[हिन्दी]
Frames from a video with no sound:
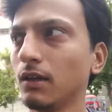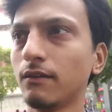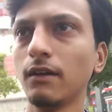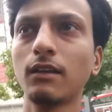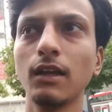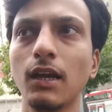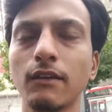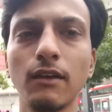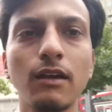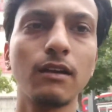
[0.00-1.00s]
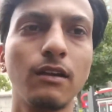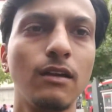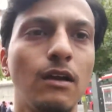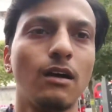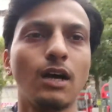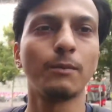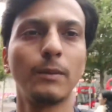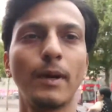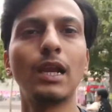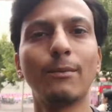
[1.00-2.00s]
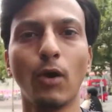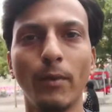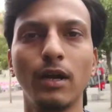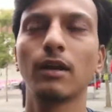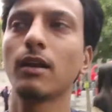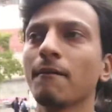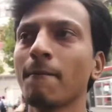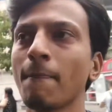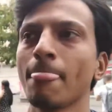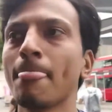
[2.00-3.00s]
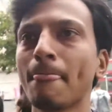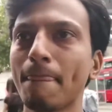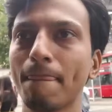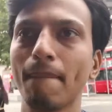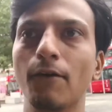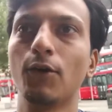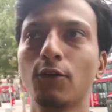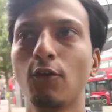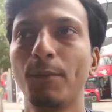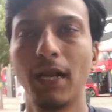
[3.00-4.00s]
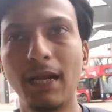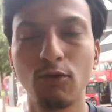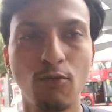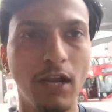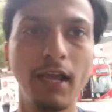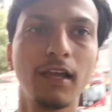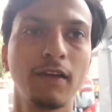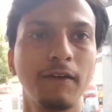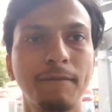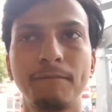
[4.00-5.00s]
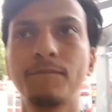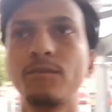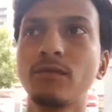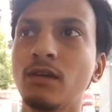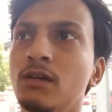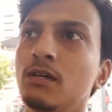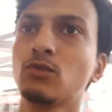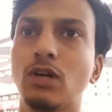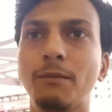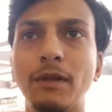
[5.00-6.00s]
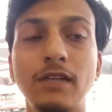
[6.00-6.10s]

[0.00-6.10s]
इसी तरीके से आपने पहले अपॉइंटमेंट लेना है और वो फिर आपको बुलाएंगे तो आपने